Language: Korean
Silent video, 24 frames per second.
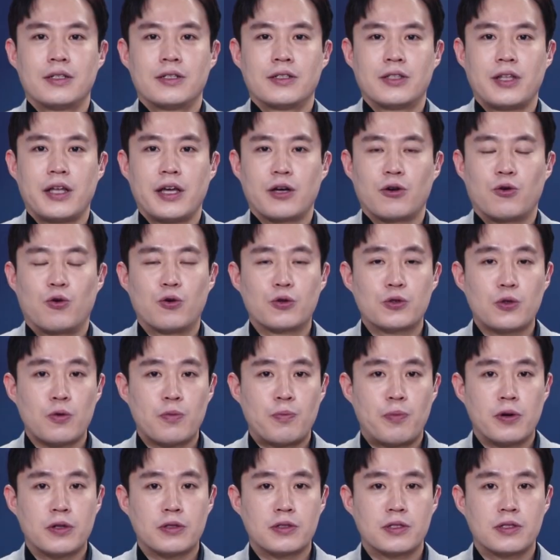네,
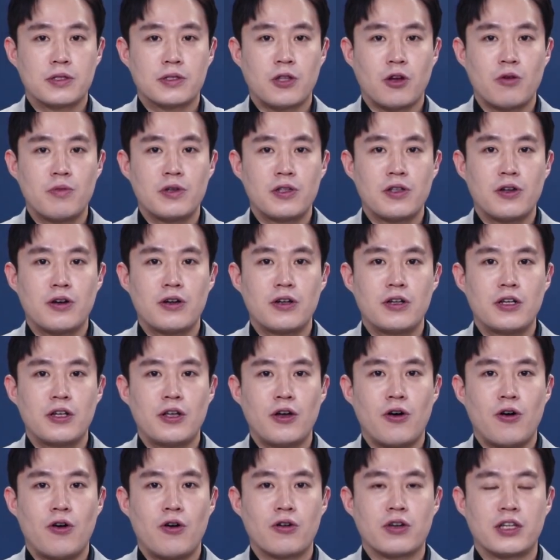고속버스
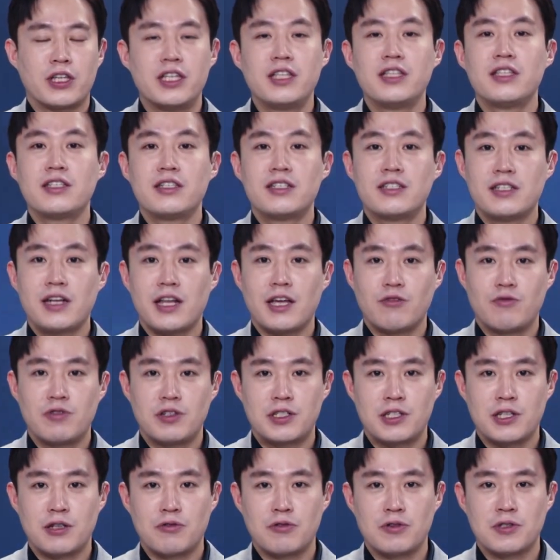터미널역 인근에
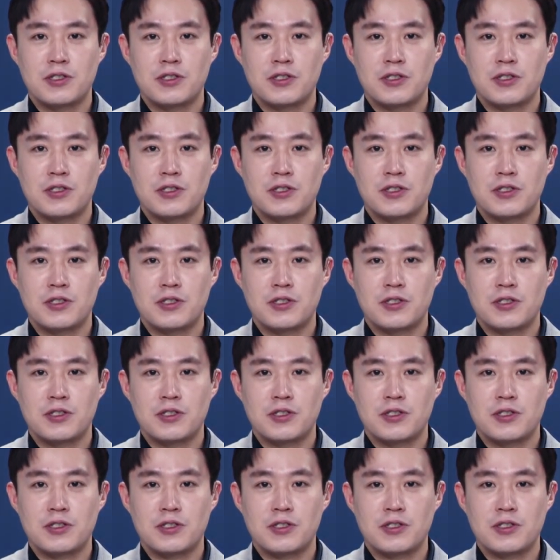위치하고